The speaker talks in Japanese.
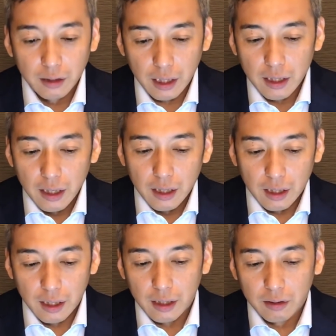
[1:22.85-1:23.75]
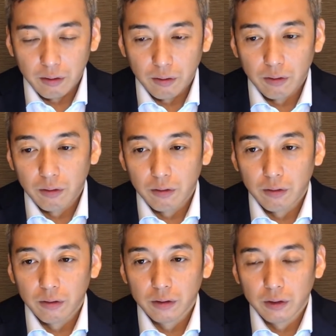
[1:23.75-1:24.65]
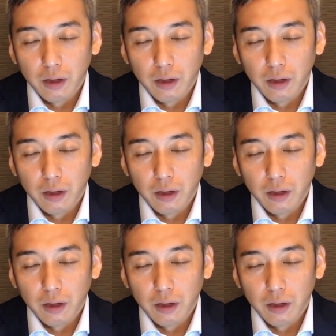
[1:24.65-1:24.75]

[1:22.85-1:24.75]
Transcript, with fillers: で、えーと、